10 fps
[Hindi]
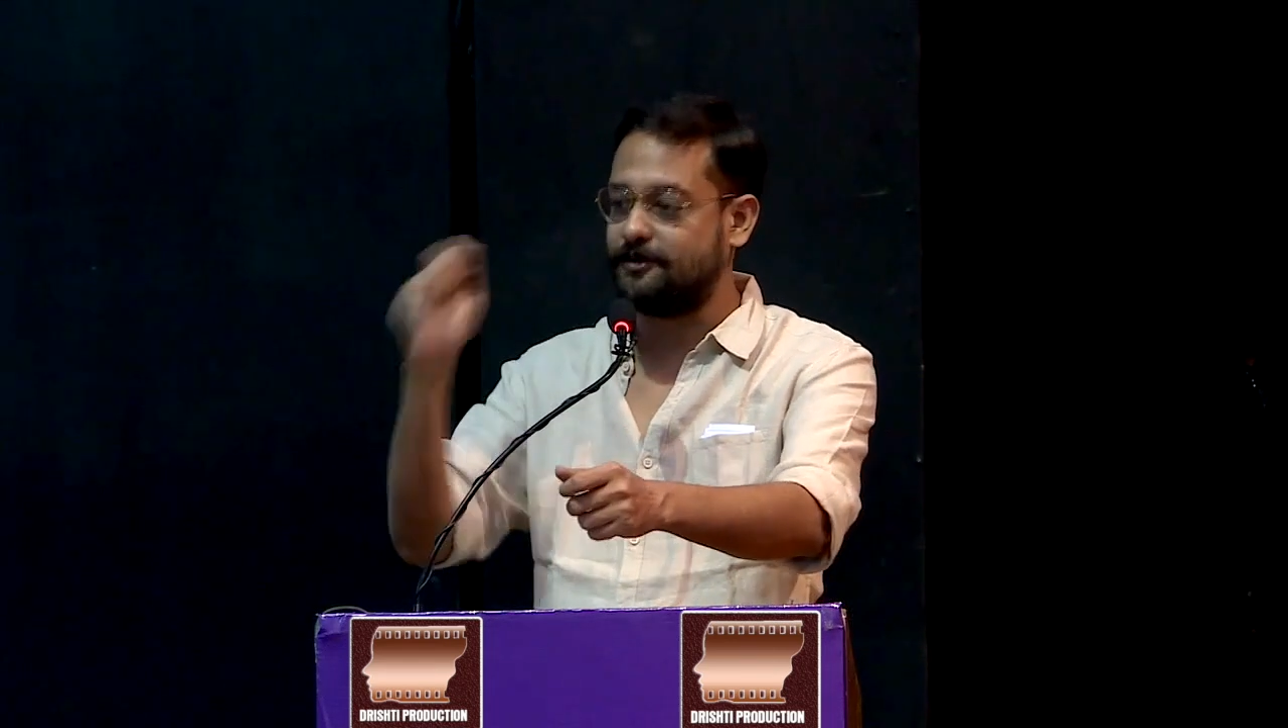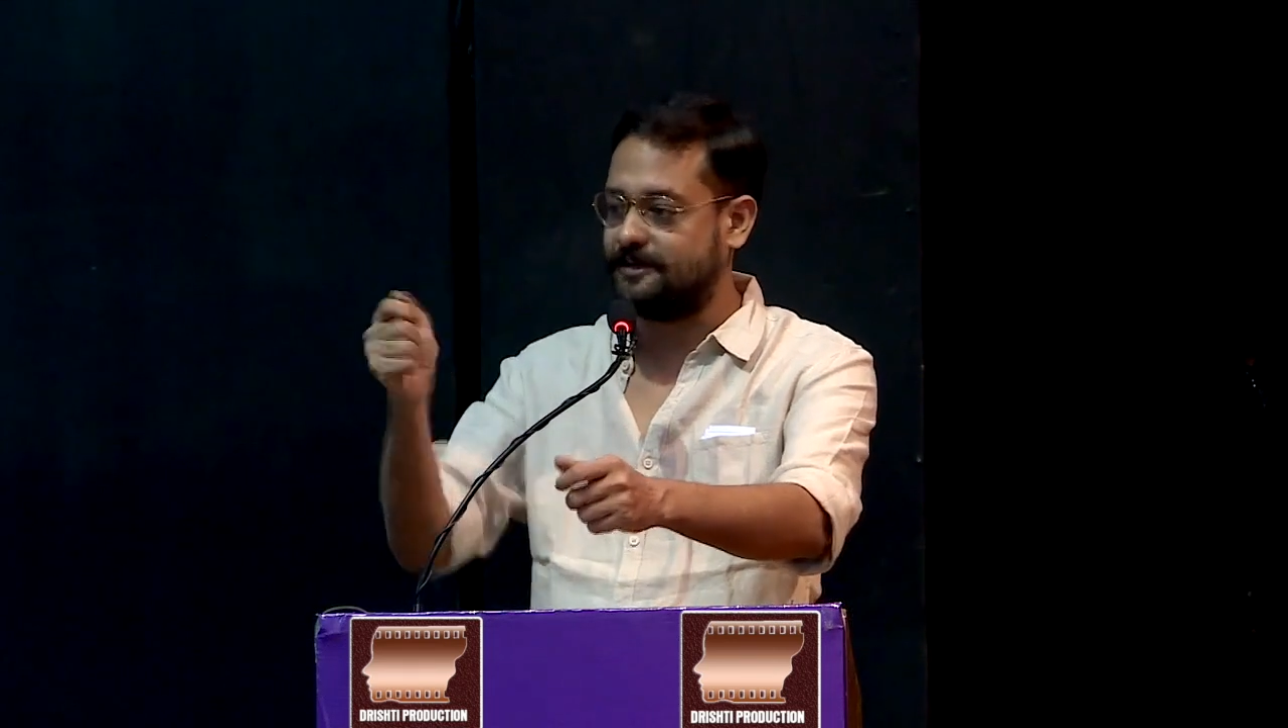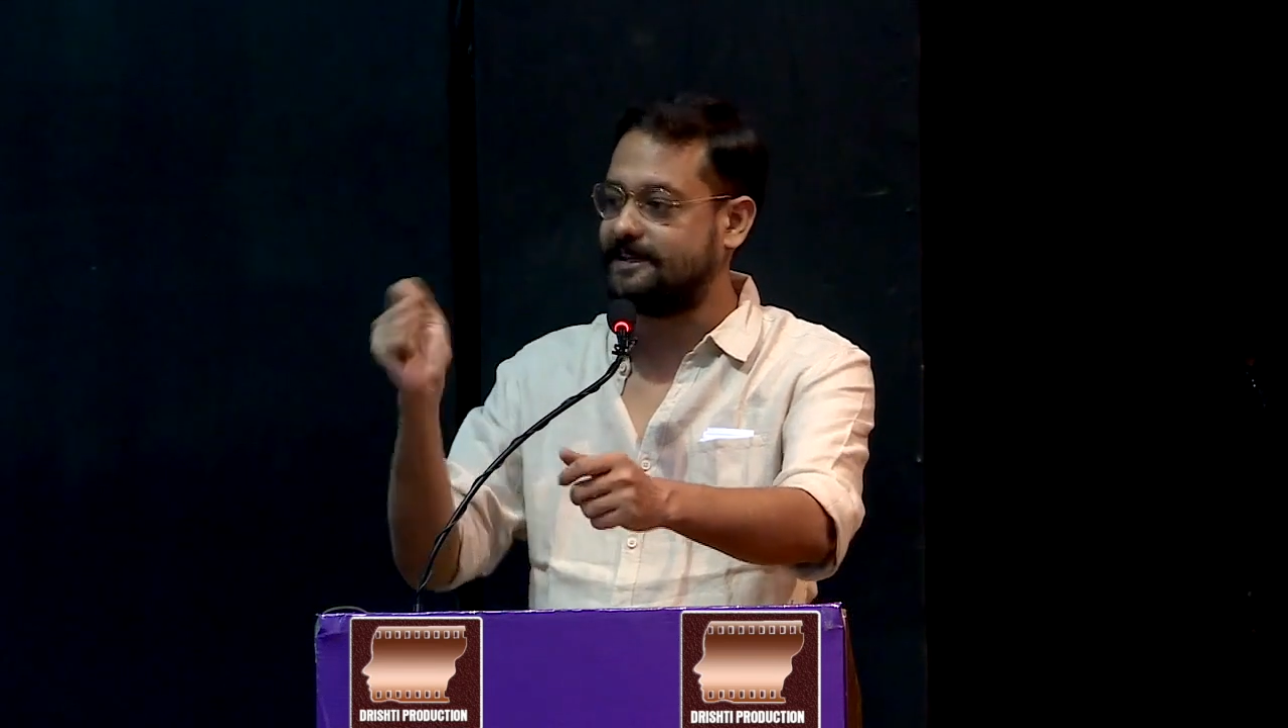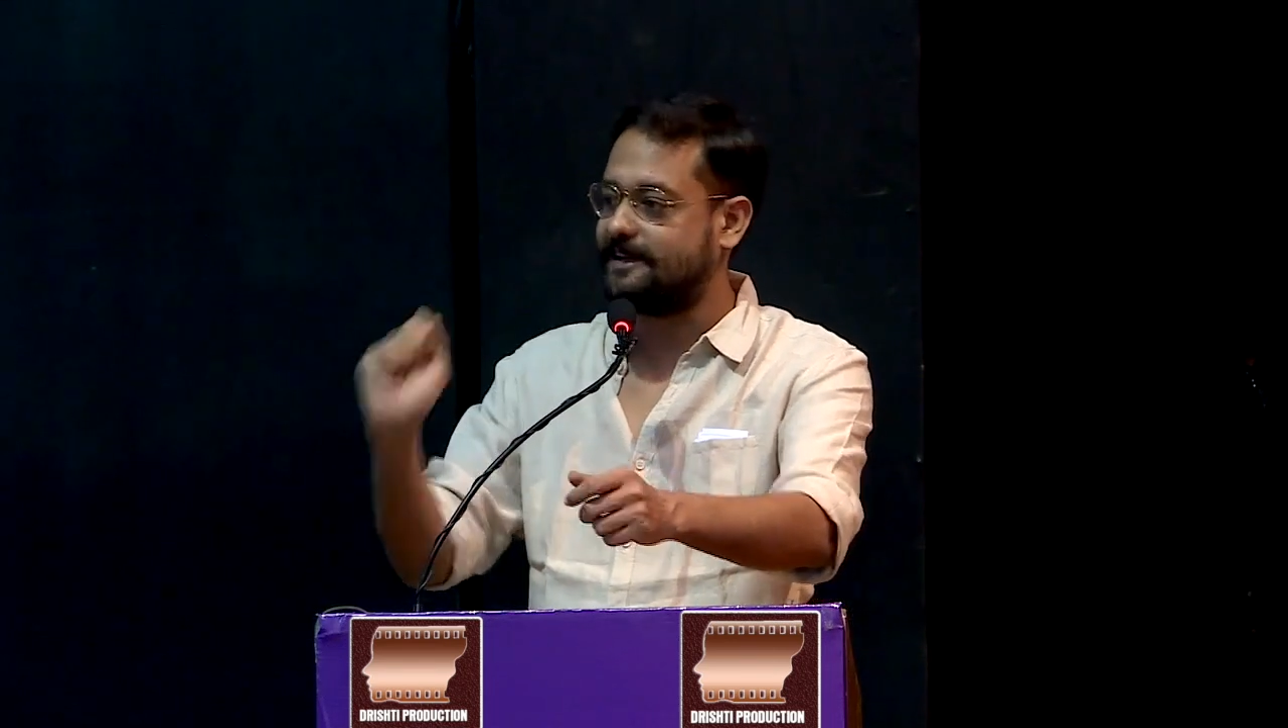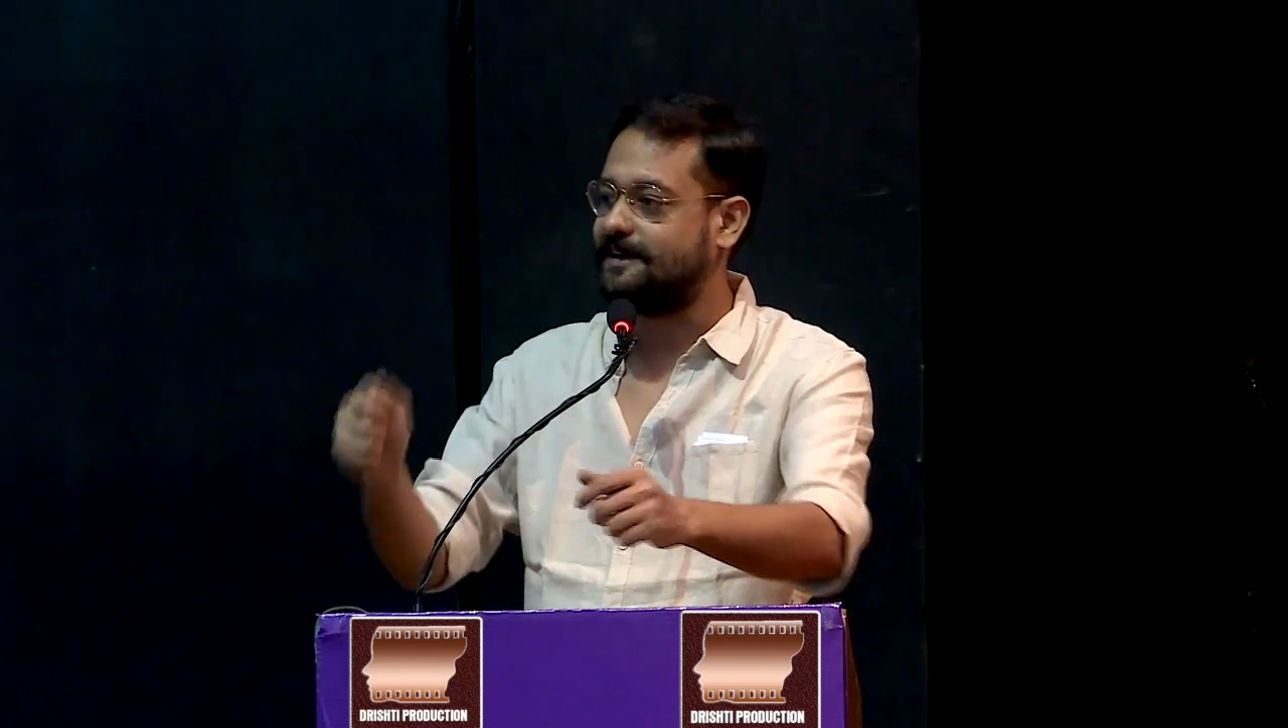
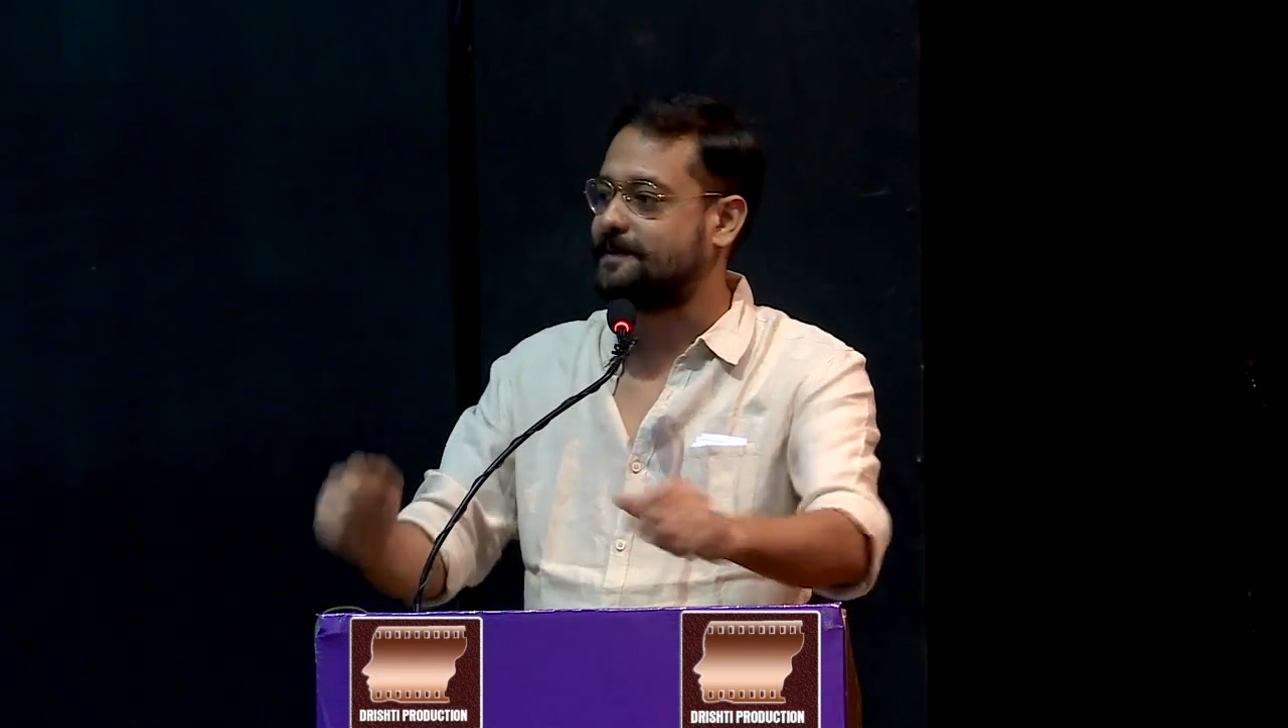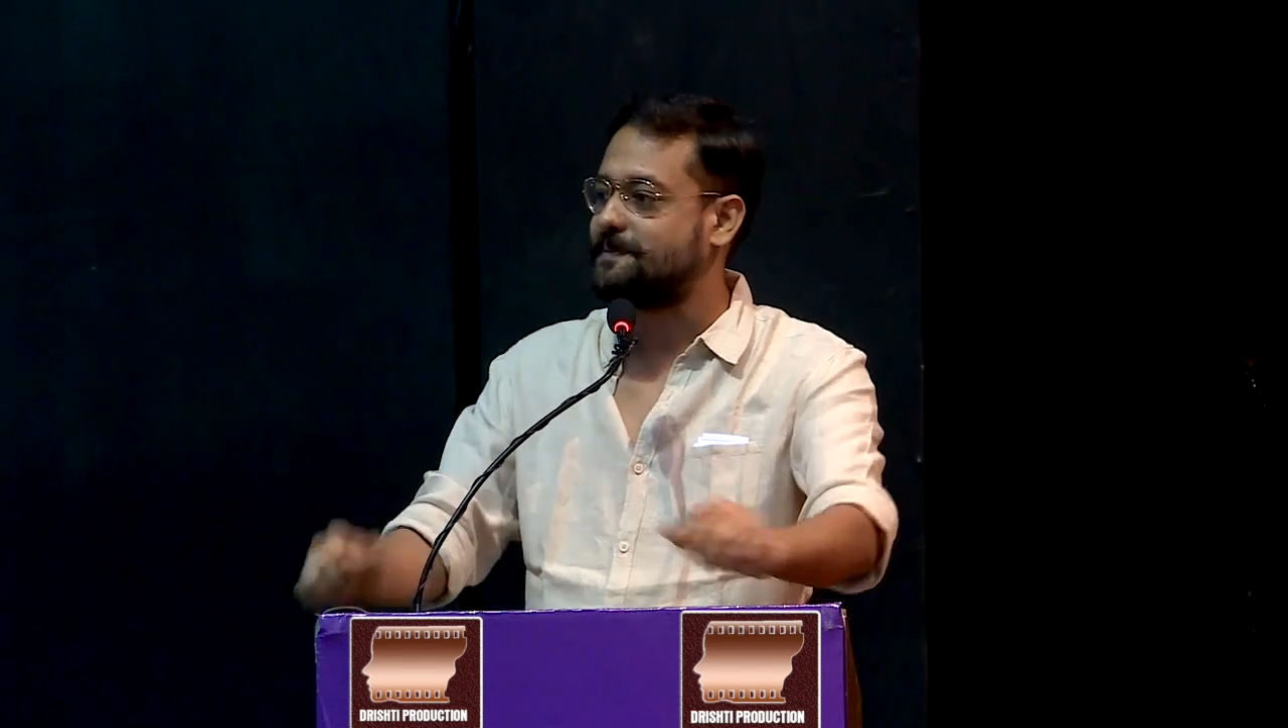कूटती है ना